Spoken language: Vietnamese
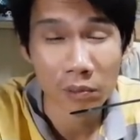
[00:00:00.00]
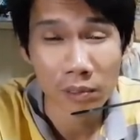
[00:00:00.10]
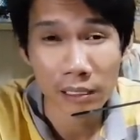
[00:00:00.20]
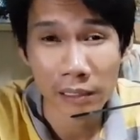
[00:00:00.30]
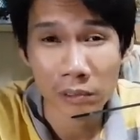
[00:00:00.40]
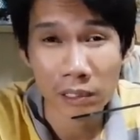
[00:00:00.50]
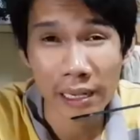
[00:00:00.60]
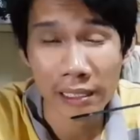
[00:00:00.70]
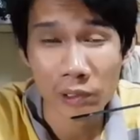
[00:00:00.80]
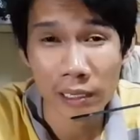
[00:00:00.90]
muốn có hiệu suất
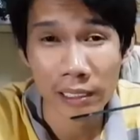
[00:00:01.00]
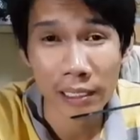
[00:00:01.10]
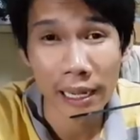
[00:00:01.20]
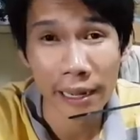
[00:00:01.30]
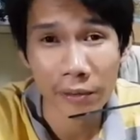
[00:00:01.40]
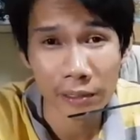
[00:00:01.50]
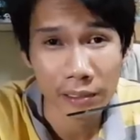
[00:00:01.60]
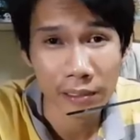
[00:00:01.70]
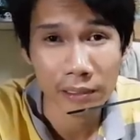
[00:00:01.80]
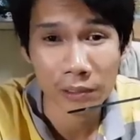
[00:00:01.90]
an toàn nó cao á
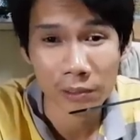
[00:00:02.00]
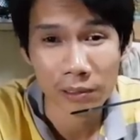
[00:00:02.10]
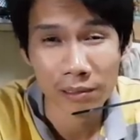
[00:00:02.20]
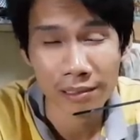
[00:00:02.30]
thì tôi